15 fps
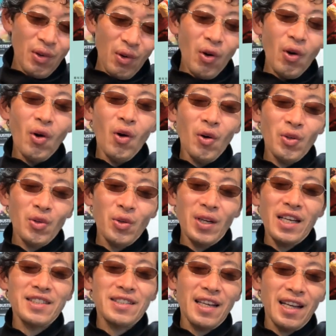を
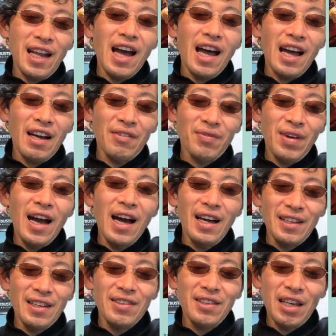取らしたら、ま
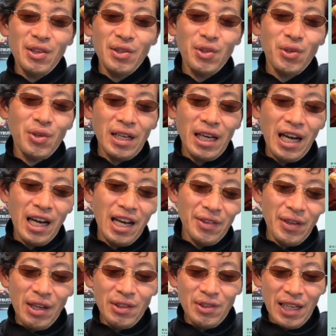あ、一定の評価
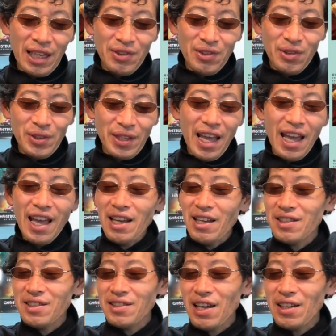のある監督
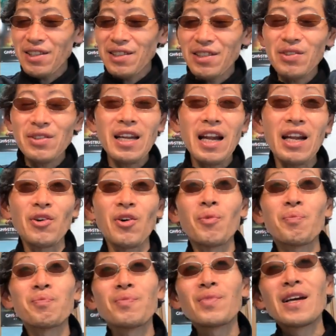で、最近で言ったら、あの、